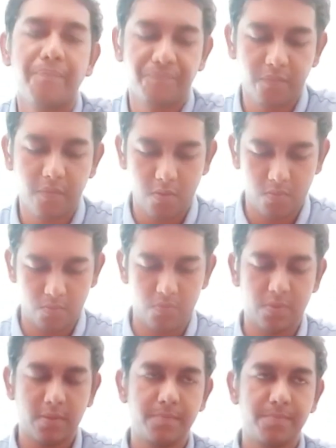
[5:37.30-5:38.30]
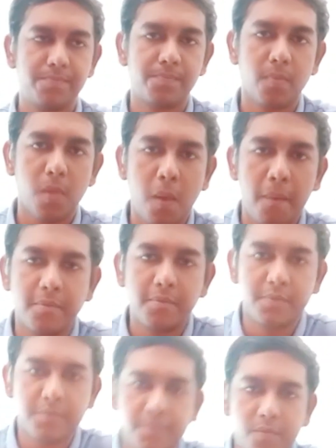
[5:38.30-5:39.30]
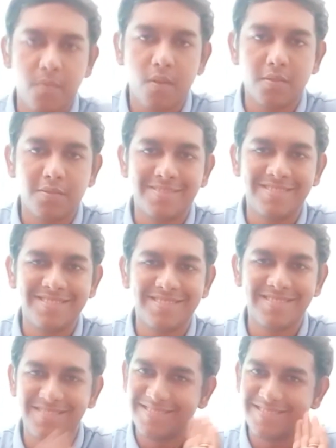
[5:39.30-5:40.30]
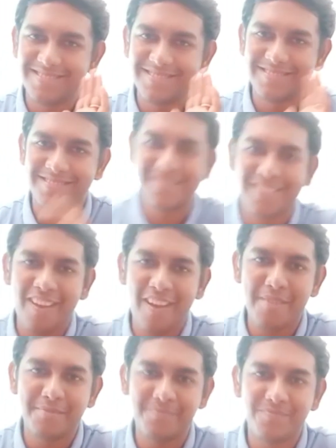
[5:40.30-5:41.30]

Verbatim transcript: সেটাই ও বলে হুম তো এই আর কি তো